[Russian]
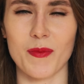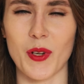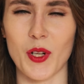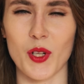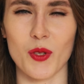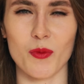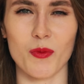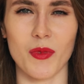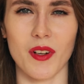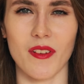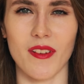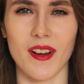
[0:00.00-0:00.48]

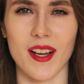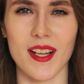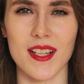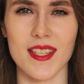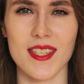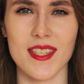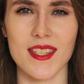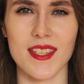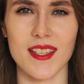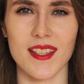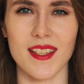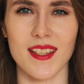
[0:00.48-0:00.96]

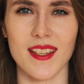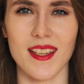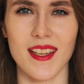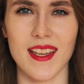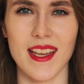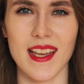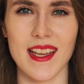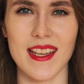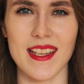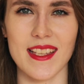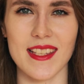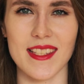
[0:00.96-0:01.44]
Полюбоваться
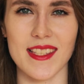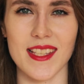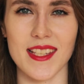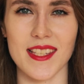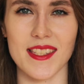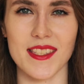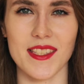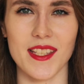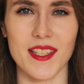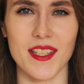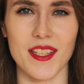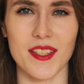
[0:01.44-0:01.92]

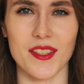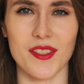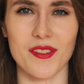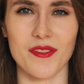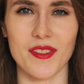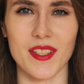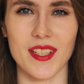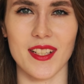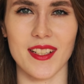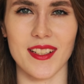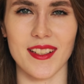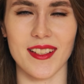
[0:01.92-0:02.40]
застынет
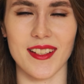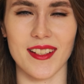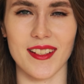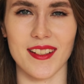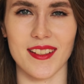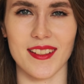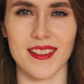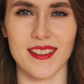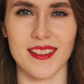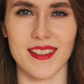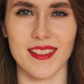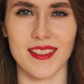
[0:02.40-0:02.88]
вихрь
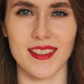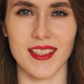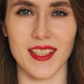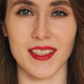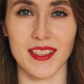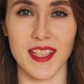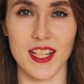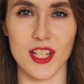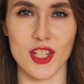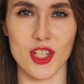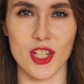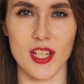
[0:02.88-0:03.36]

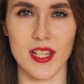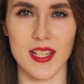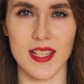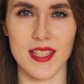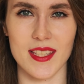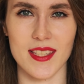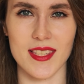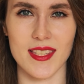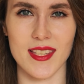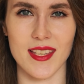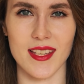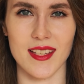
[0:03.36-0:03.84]
на наши
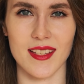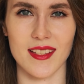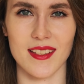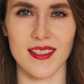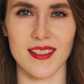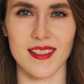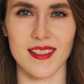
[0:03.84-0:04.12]
лица.